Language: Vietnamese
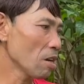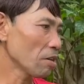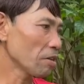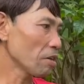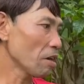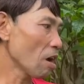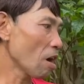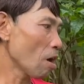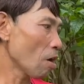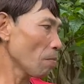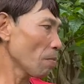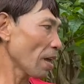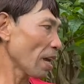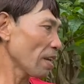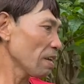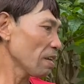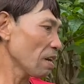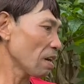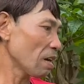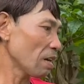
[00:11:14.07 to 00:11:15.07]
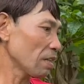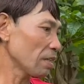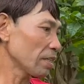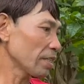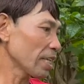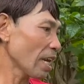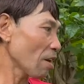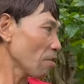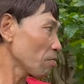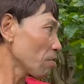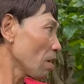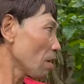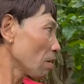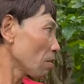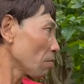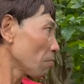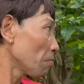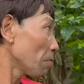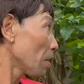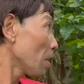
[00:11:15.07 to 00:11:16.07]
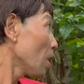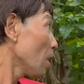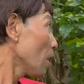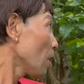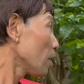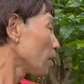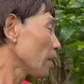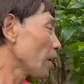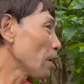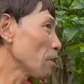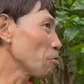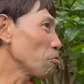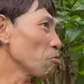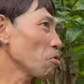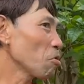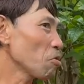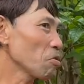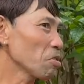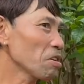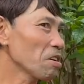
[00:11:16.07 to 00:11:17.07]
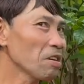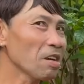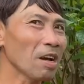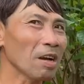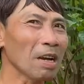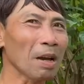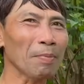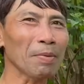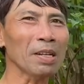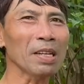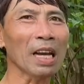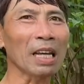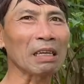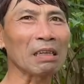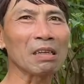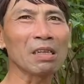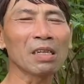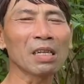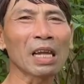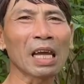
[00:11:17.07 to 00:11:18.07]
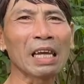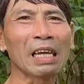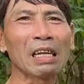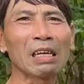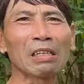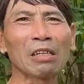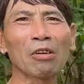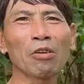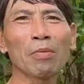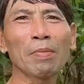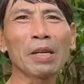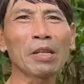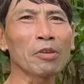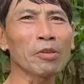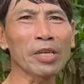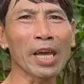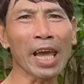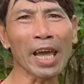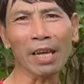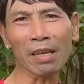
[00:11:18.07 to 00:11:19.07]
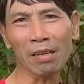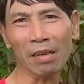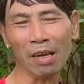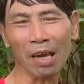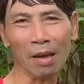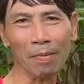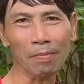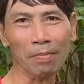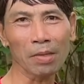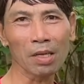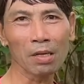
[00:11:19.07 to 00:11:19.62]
giờ không lẽ giờ sao giờ không chịu thôi chứ giờ gặp cái cảnh này là tao nói này tao chán dữ lắm